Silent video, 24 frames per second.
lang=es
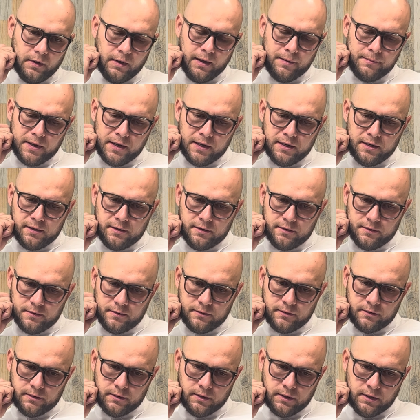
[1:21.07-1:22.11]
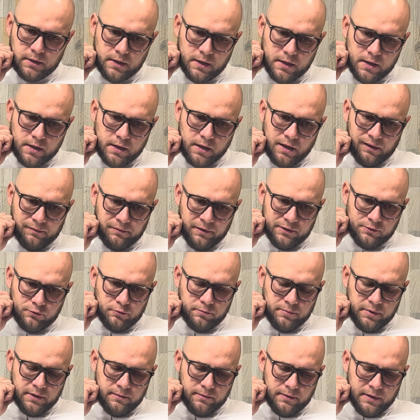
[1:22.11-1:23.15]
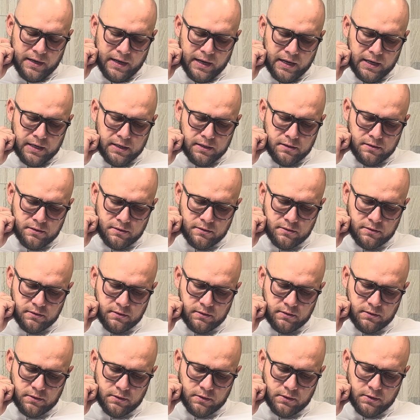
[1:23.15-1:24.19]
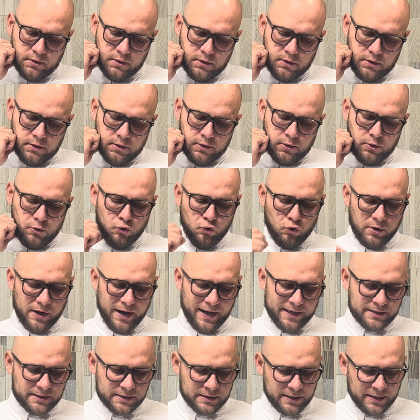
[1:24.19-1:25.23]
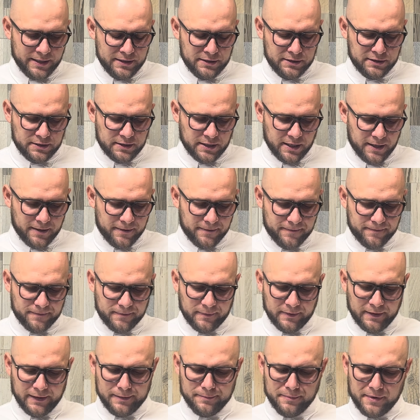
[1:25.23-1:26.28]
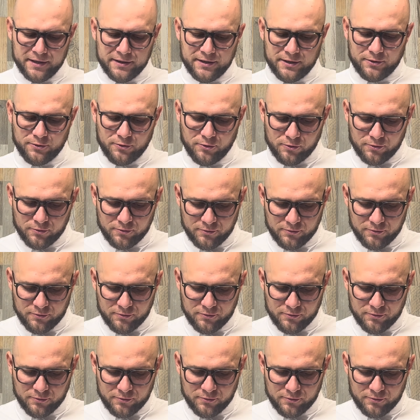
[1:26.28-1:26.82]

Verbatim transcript: Amén. Abre tu Biblia en Lucas 15, el médico.